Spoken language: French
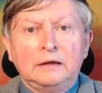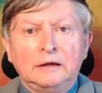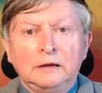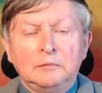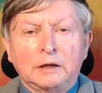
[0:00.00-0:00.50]

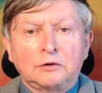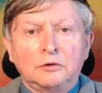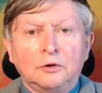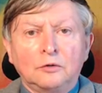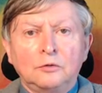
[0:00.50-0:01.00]
et
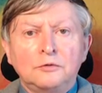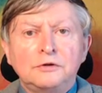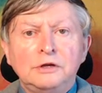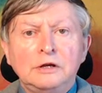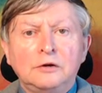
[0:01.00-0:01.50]
maintenant le
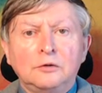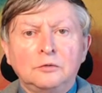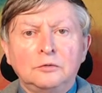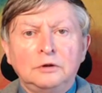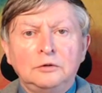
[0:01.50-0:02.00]

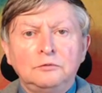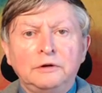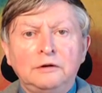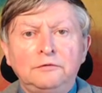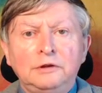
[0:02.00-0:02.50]
cycle des
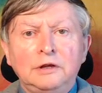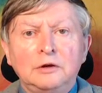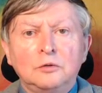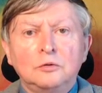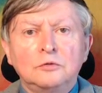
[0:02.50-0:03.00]
nouvelles
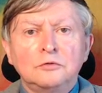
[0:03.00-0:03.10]
vidéos